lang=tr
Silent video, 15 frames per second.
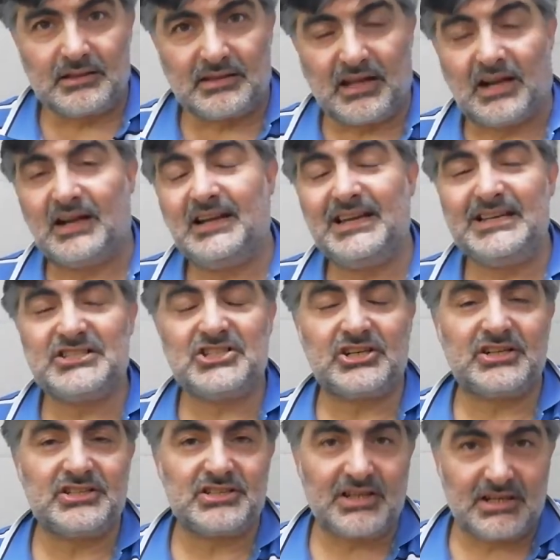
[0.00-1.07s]
tarlaya
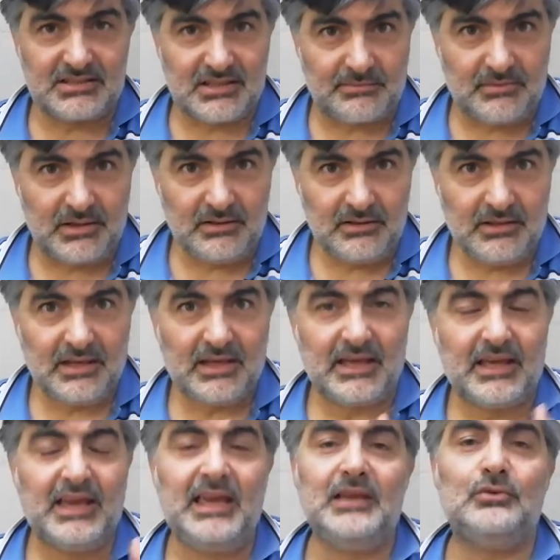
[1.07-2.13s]
çıkacağı zaman
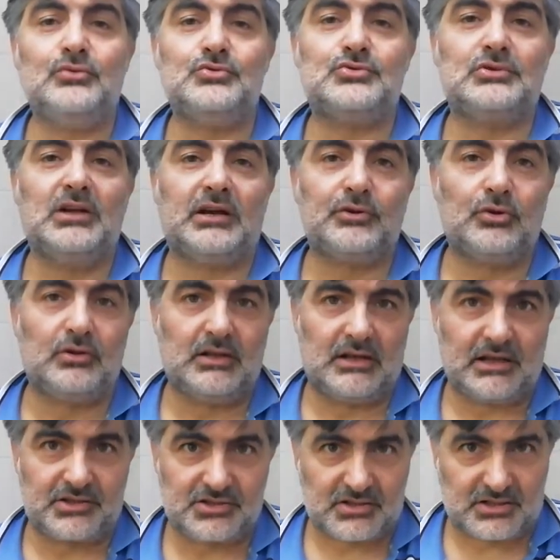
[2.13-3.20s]
en güçlü arı
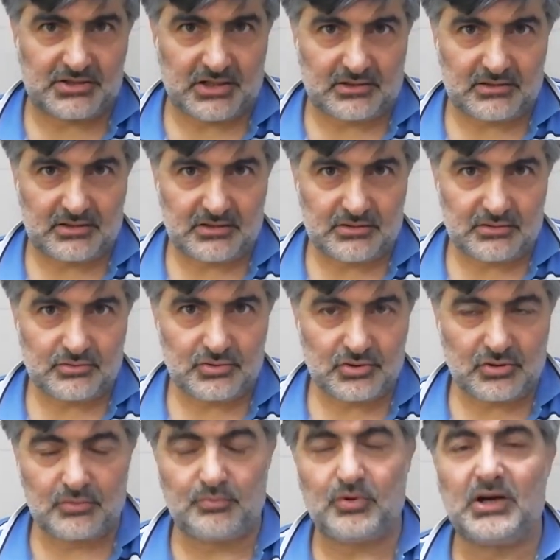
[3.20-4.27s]
olarak çıkacaktır.
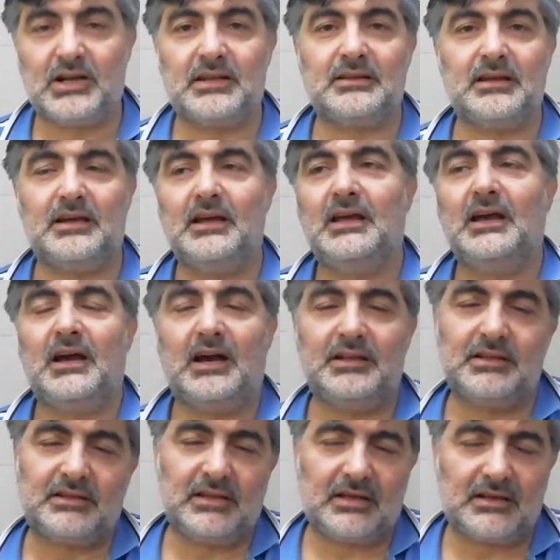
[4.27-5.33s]
Çünkü bu arada
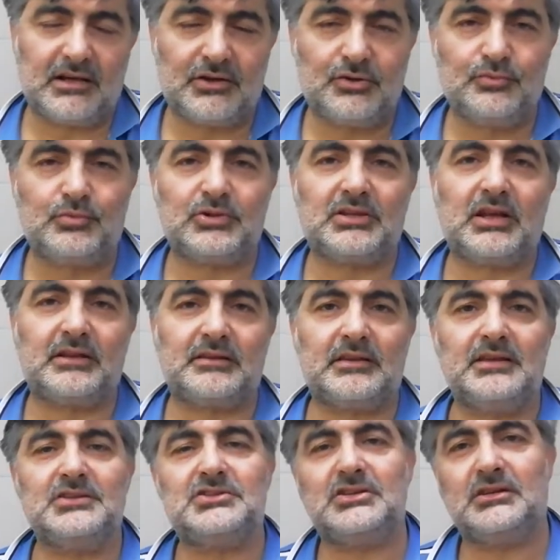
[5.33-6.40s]
ana tekrar yumurta
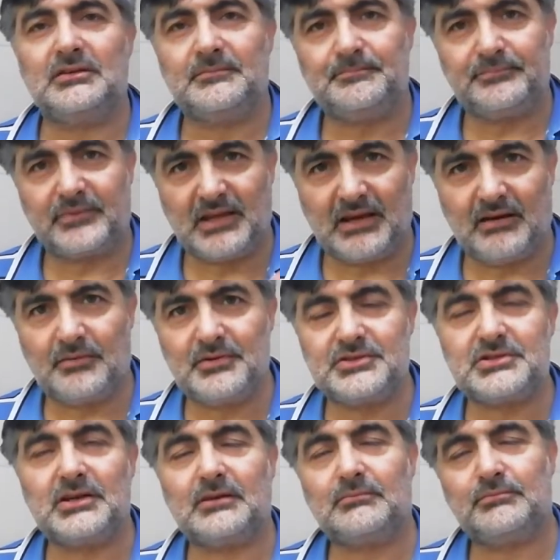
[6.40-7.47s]
attığı için devam
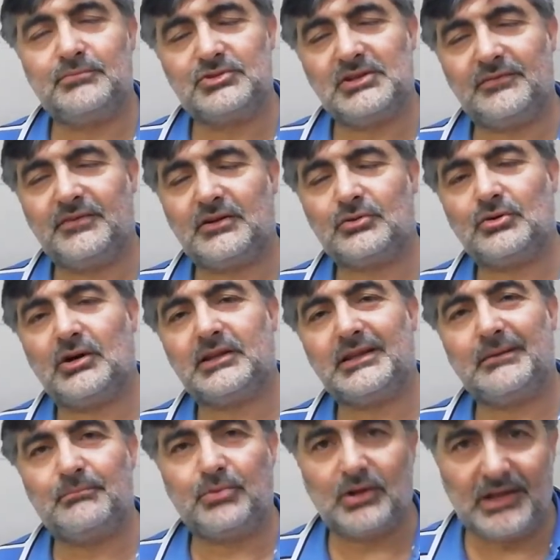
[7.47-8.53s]
edecek. Bu sefer
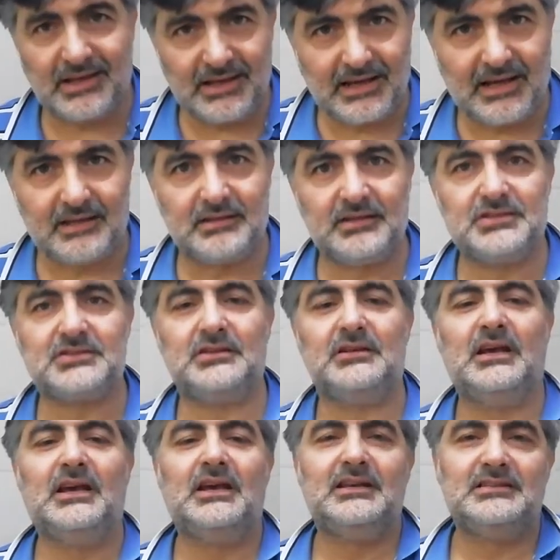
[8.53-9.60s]
doğadan polen geldiği için
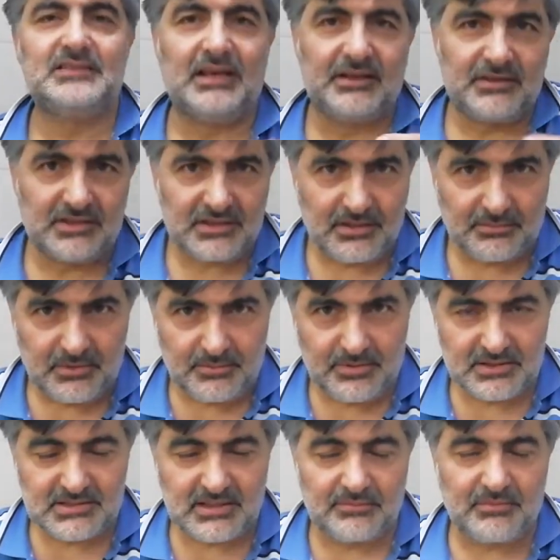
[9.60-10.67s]
sen ritimli
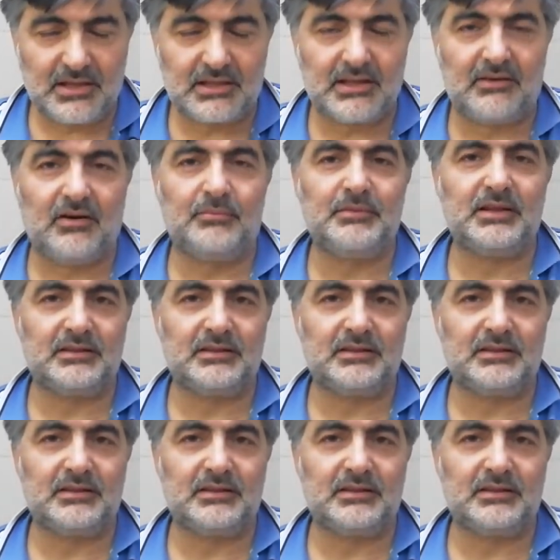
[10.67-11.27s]
beslemeye devam